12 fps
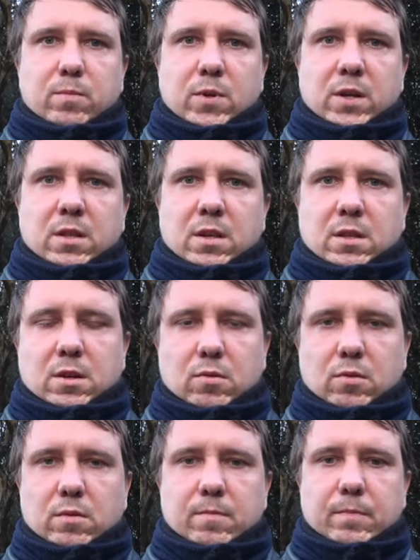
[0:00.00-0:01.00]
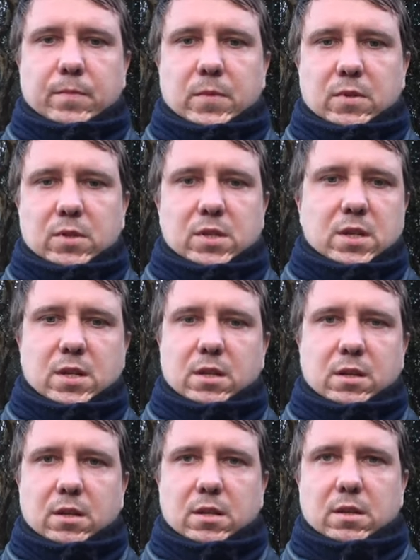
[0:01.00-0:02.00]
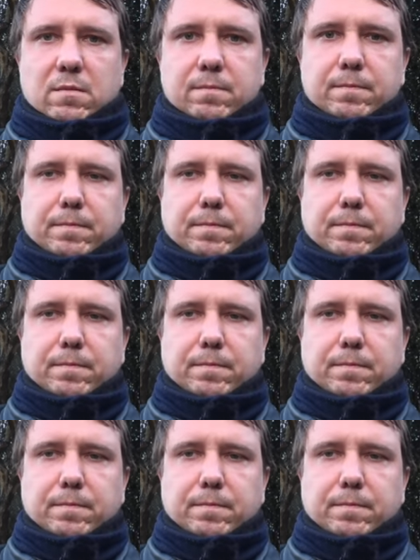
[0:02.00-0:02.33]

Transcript: крытый такой, то есть не открытый.